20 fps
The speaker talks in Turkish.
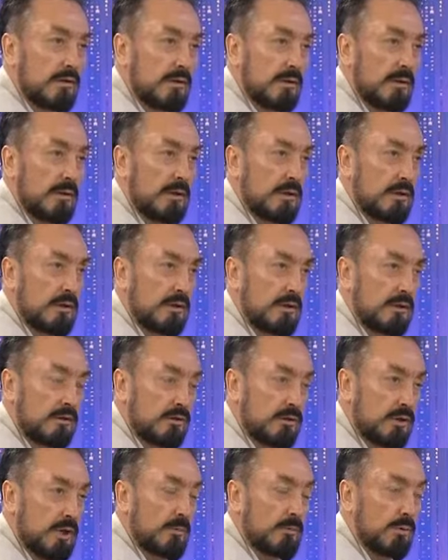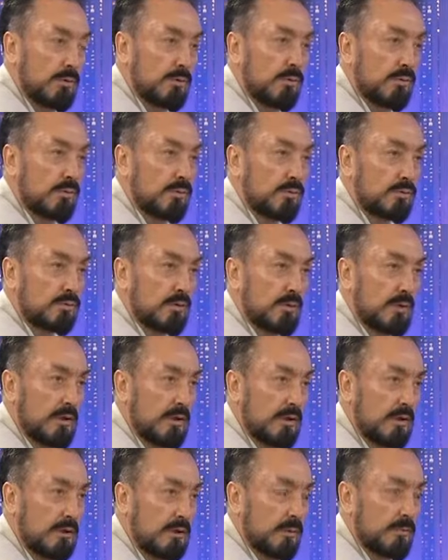e, kemik dokusuna
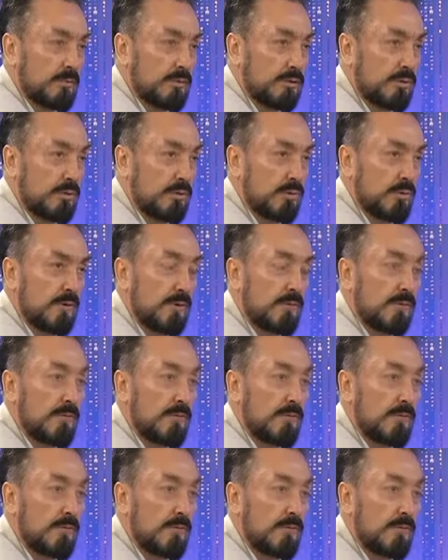yapıştırıyor.